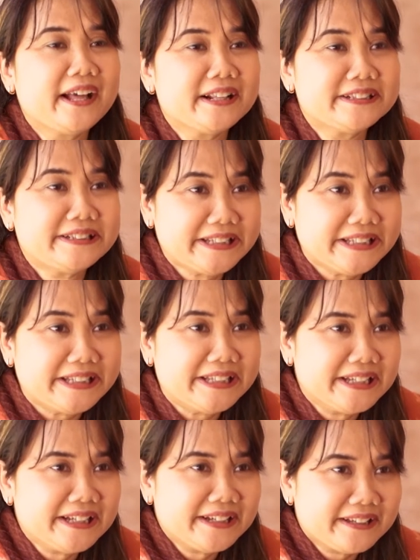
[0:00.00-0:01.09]
healthy
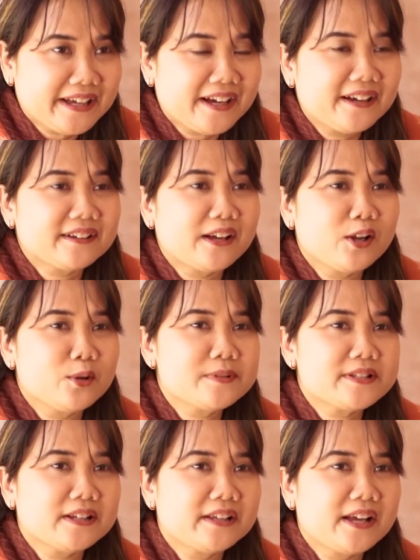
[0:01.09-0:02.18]
ya kalau
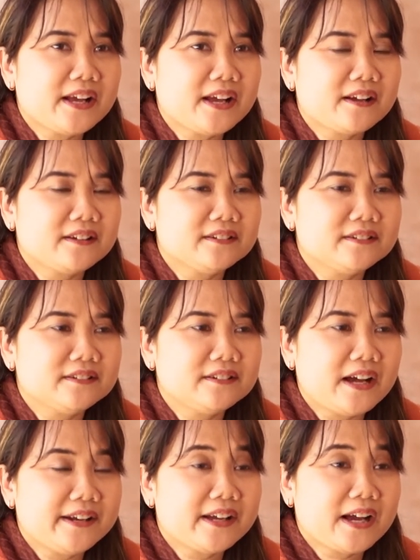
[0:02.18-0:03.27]
misalnya uh,
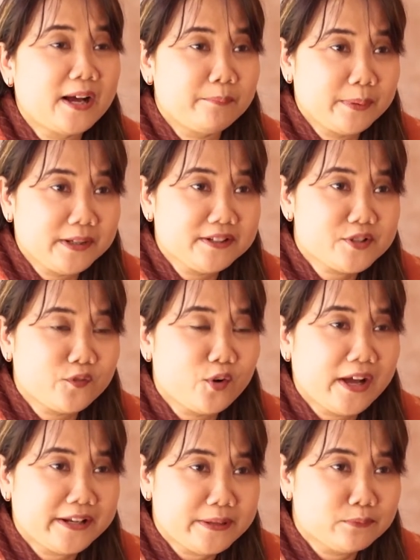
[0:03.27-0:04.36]
ada couples for
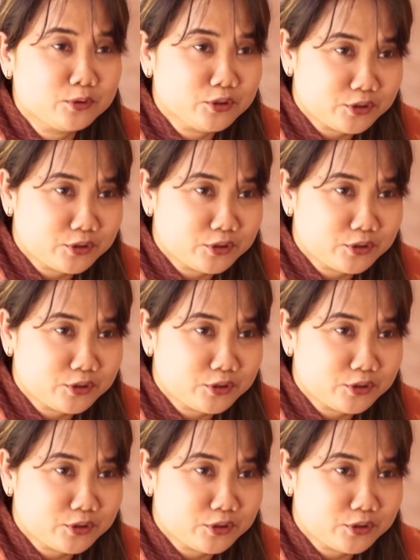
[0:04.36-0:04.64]
honeymoon